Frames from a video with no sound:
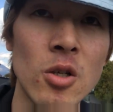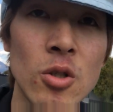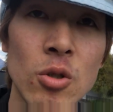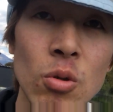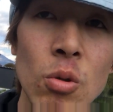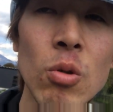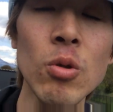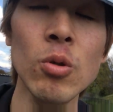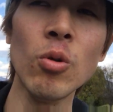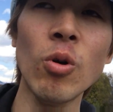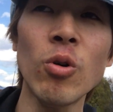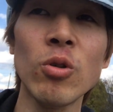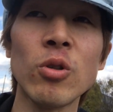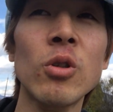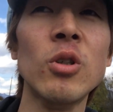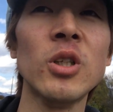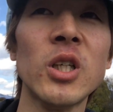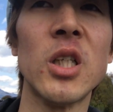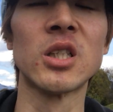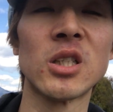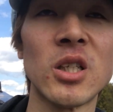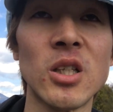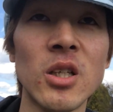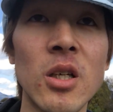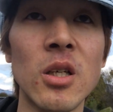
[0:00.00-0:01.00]
そういうことで
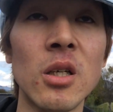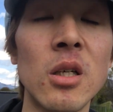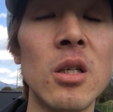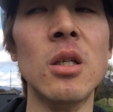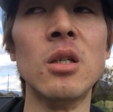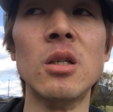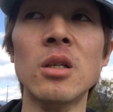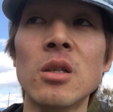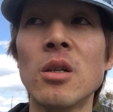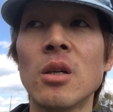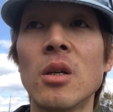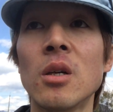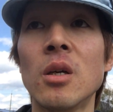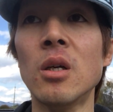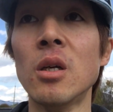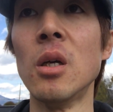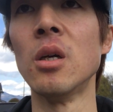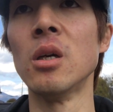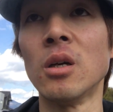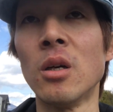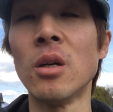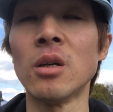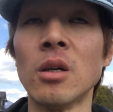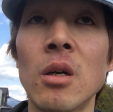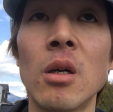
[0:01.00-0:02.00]
す
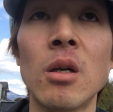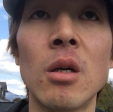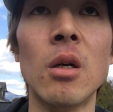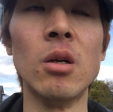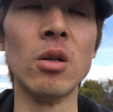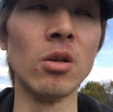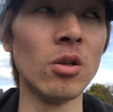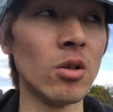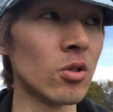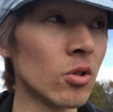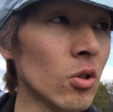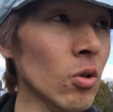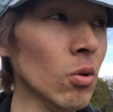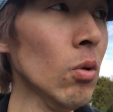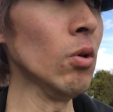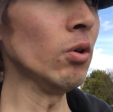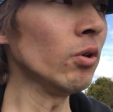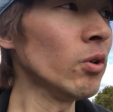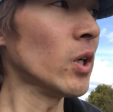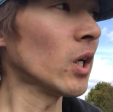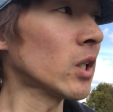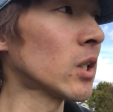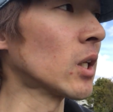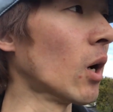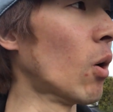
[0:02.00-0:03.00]
ちょうど
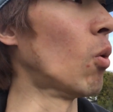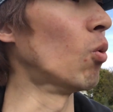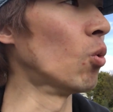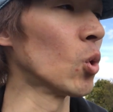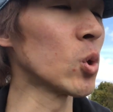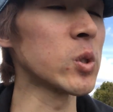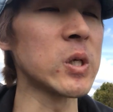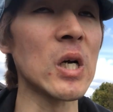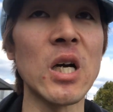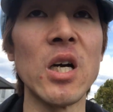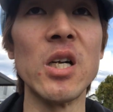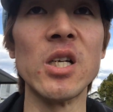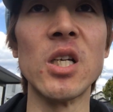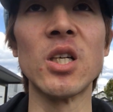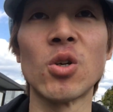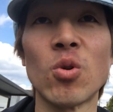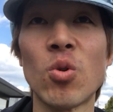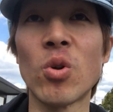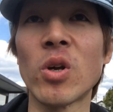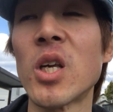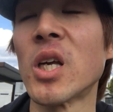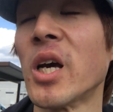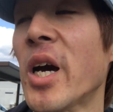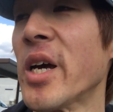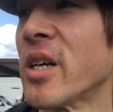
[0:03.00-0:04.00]
よかった大阪に行く
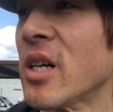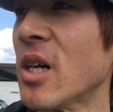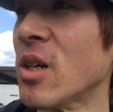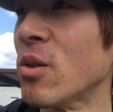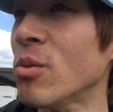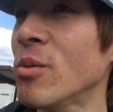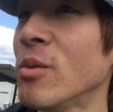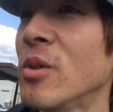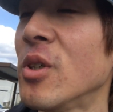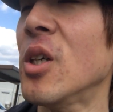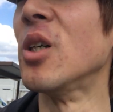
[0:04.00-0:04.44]
機会がうん